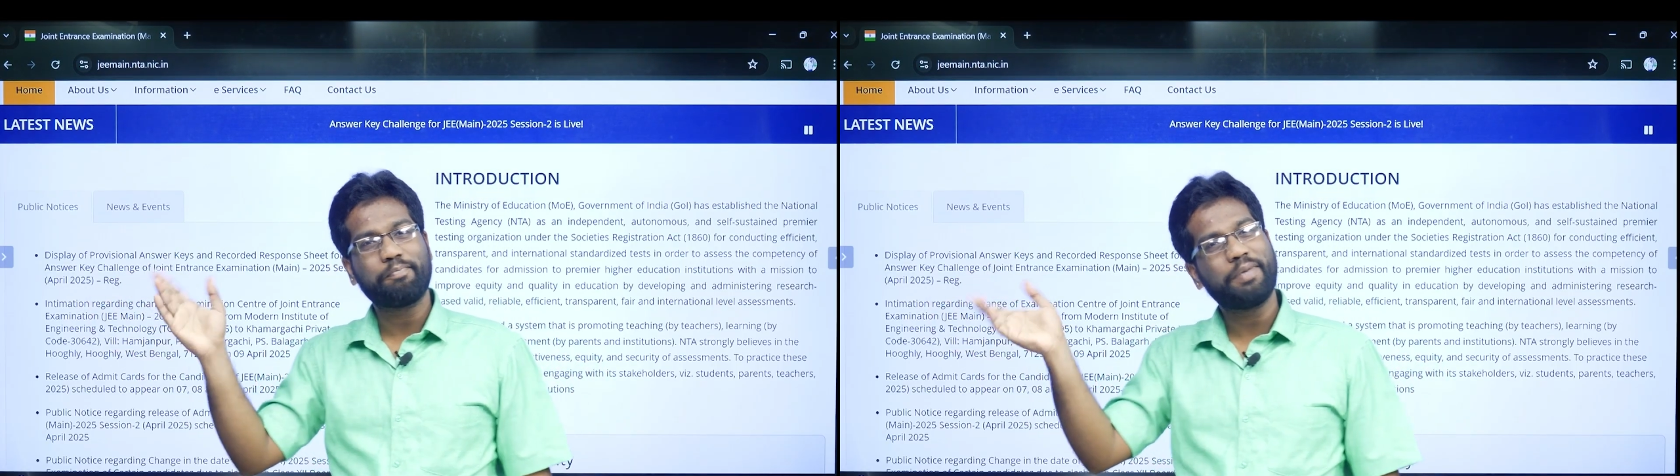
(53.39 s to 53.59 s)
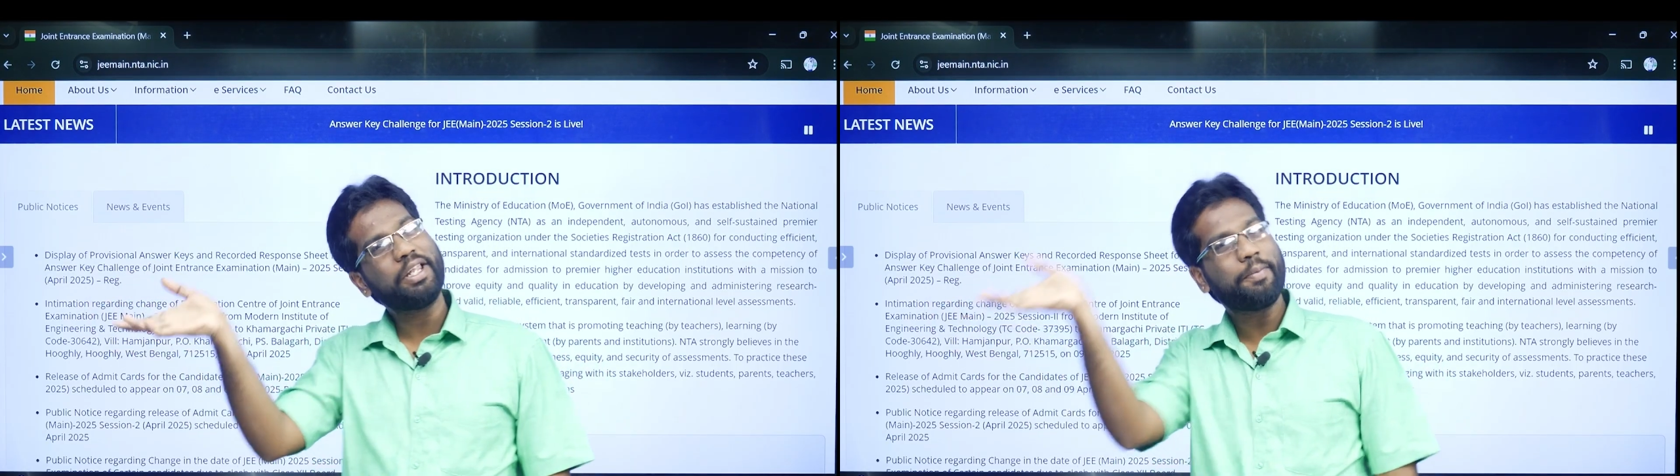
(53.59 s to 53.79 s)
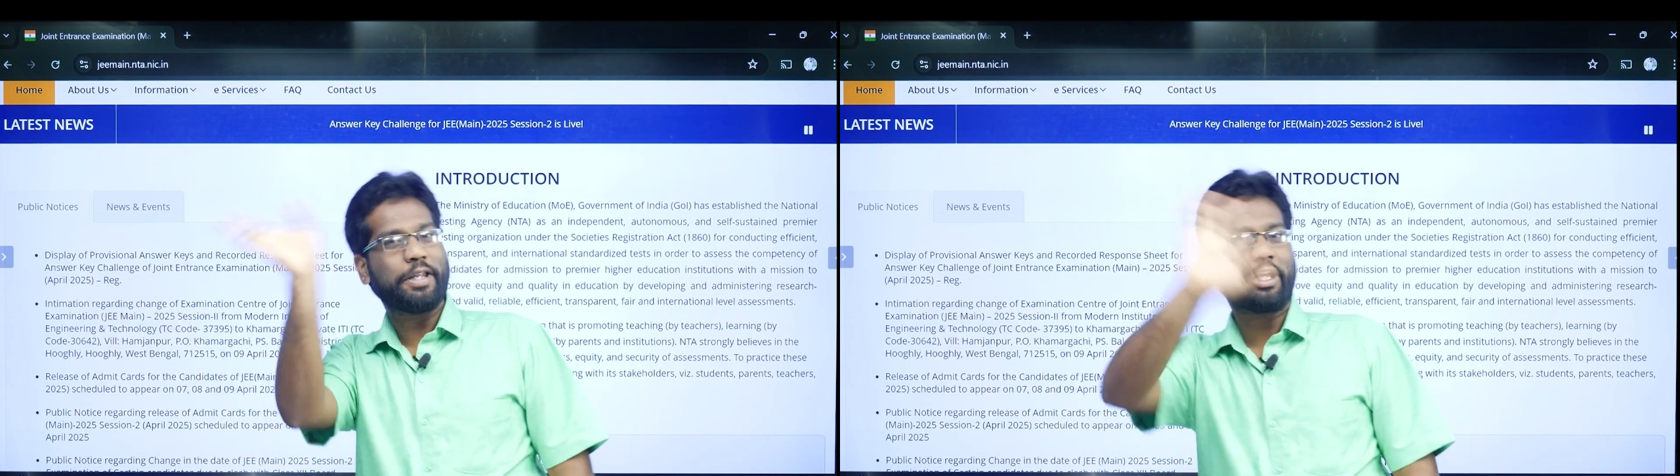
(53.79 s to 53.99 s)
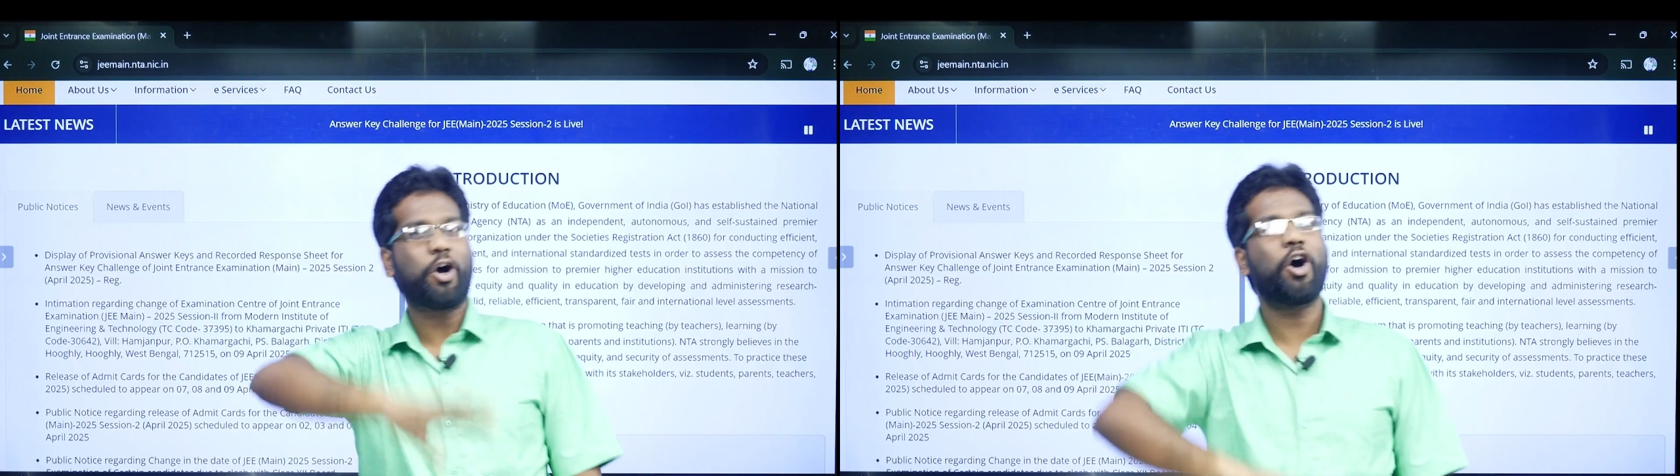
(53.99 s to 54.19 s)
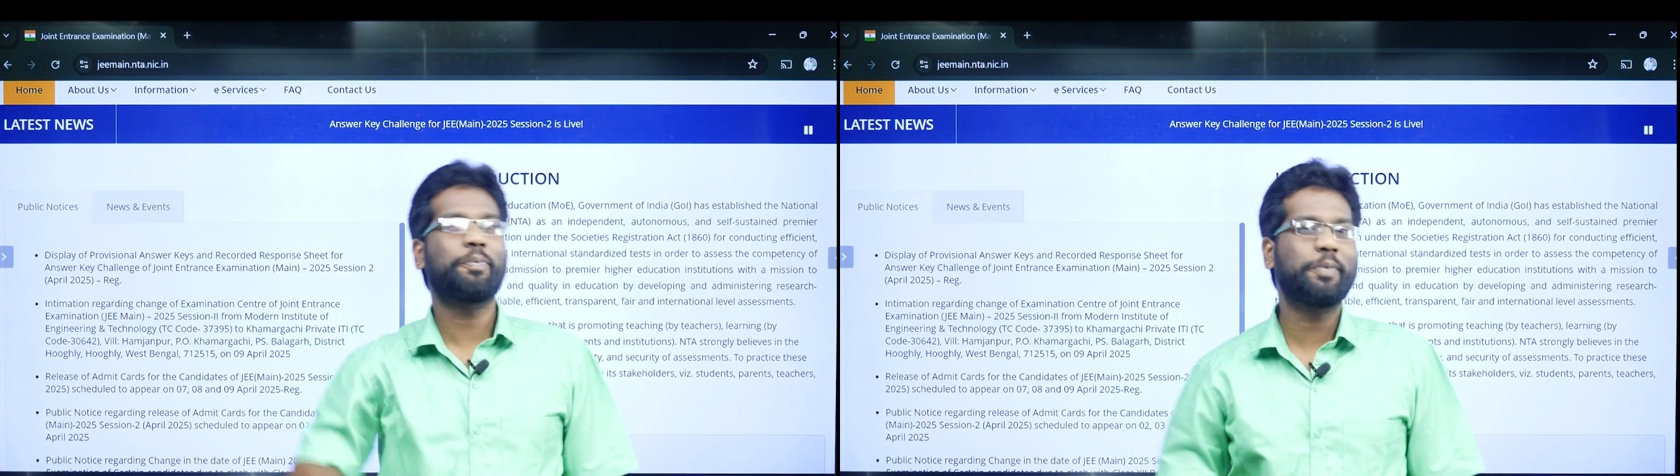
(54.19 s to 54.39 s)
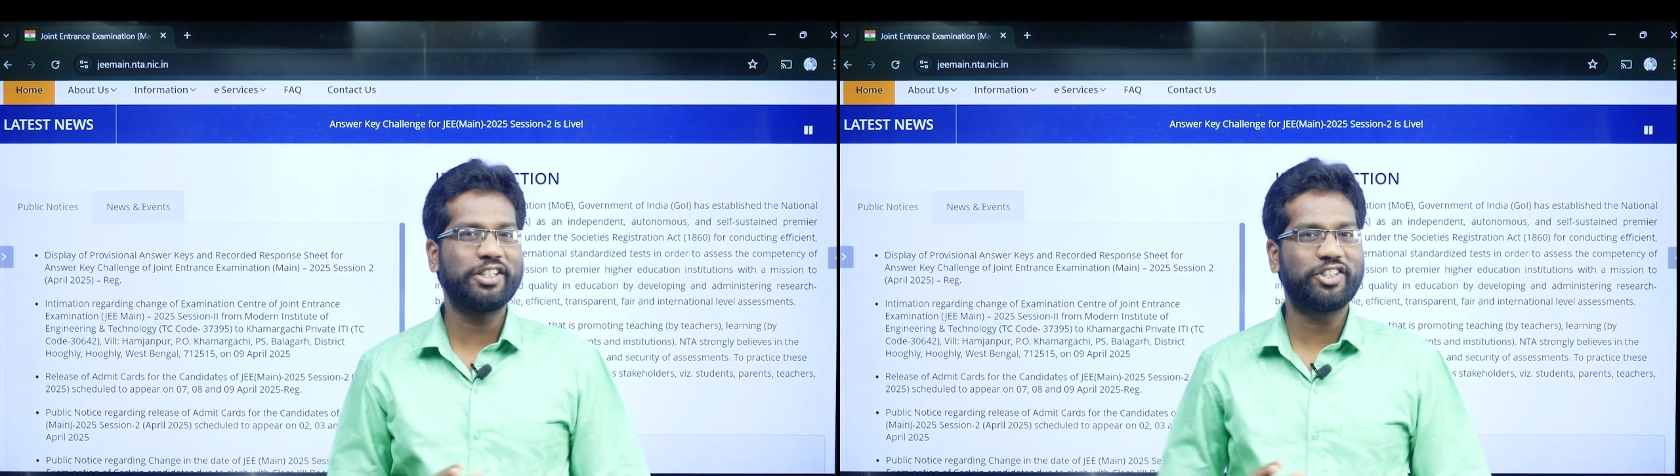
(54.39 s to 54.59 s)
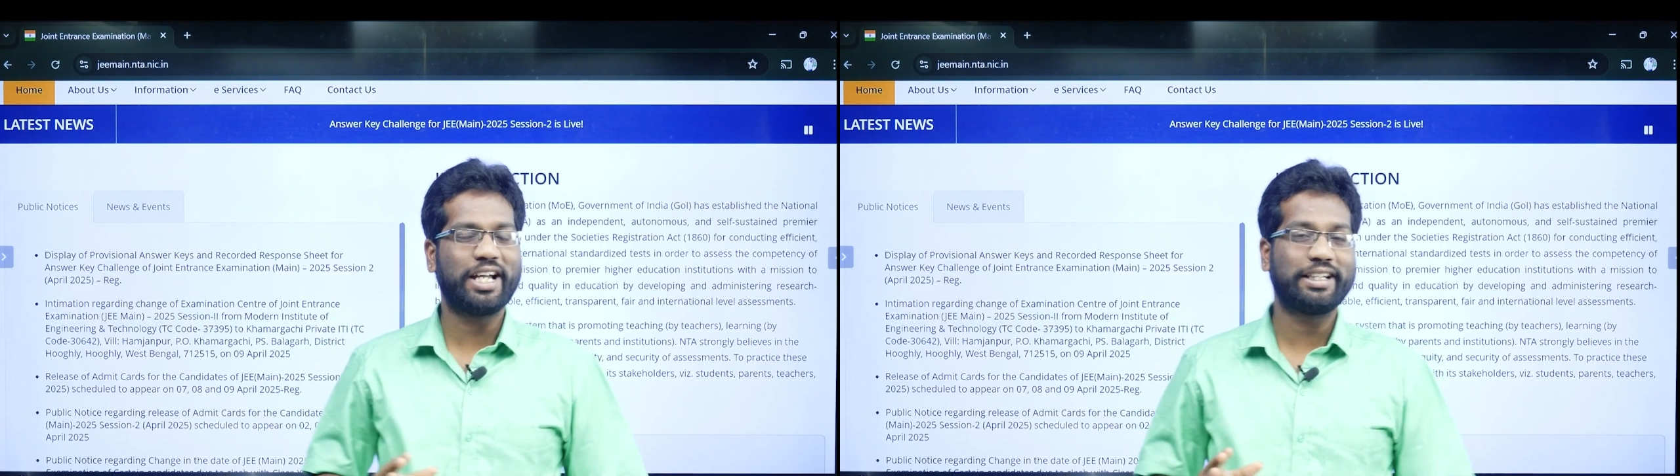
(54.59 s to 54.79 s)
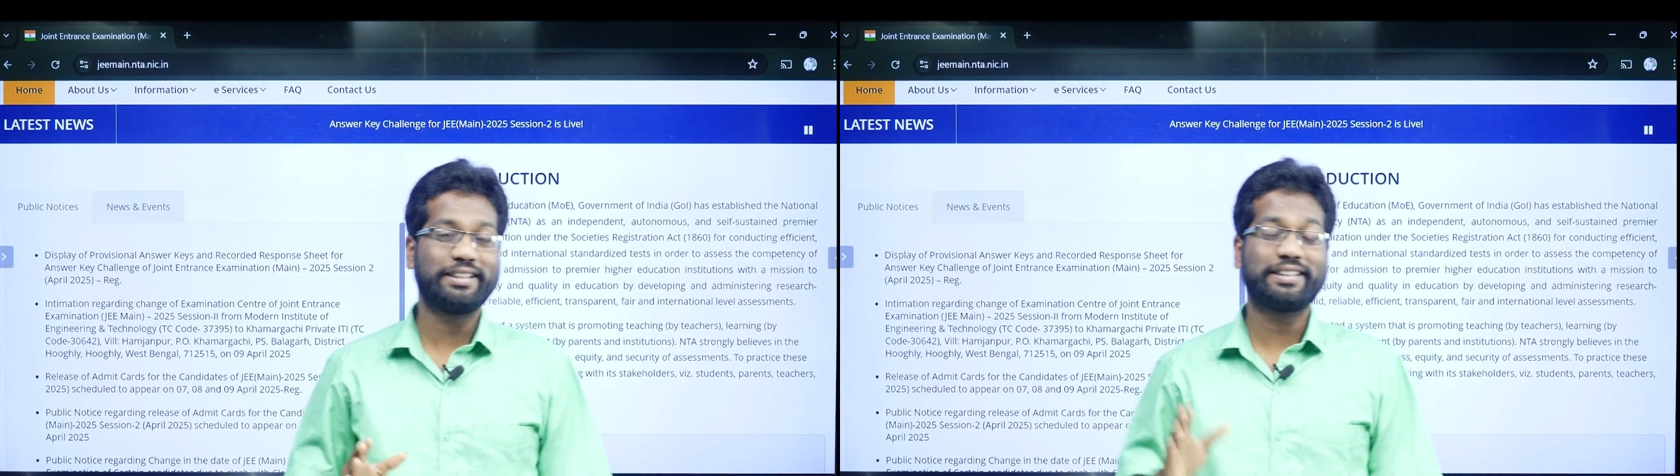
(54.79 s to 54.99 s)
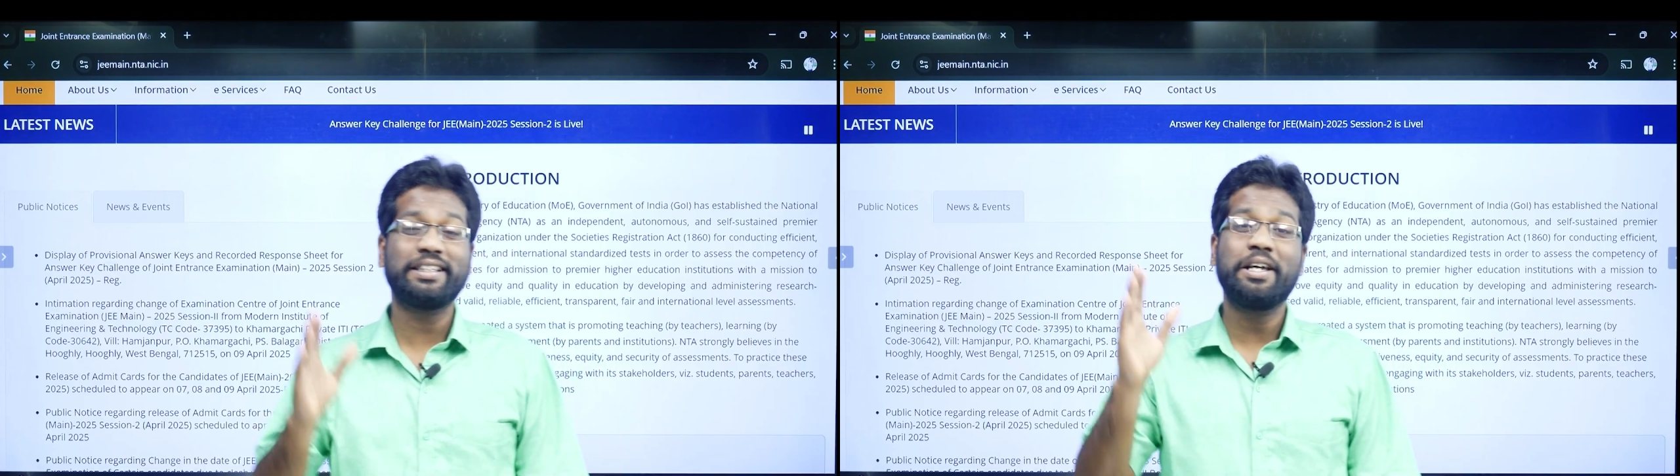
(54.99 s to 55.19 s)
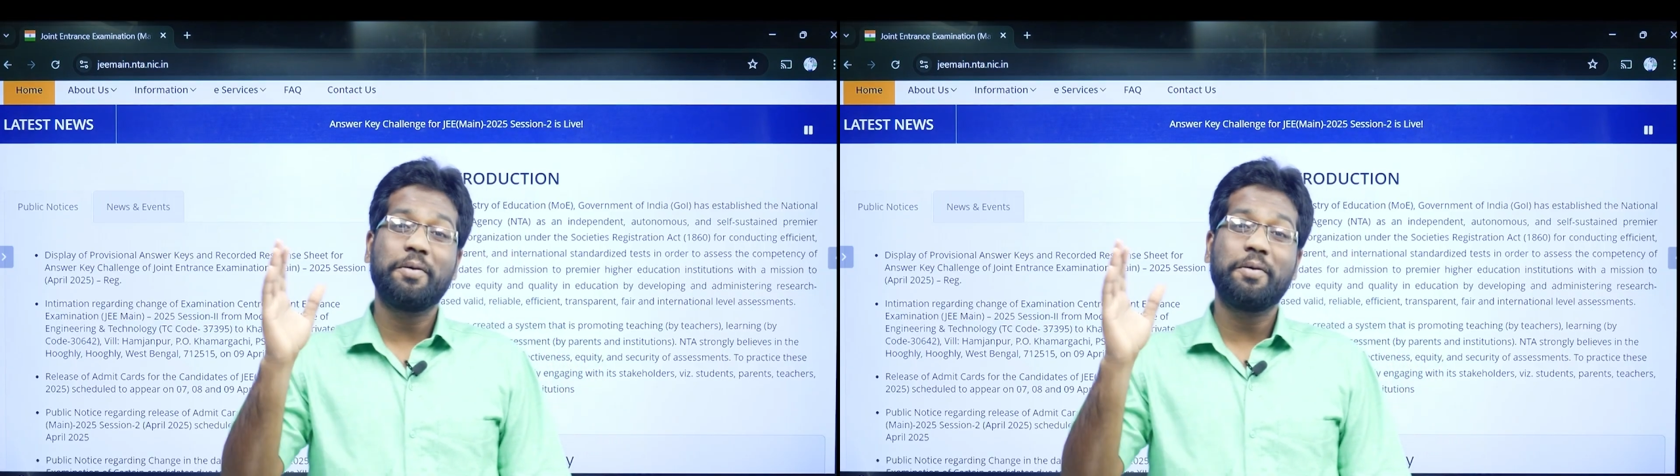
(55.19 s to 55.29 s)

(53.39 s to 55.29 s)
பெரிய பெரிய கார்ப்பரேட் சேனல்ஸ்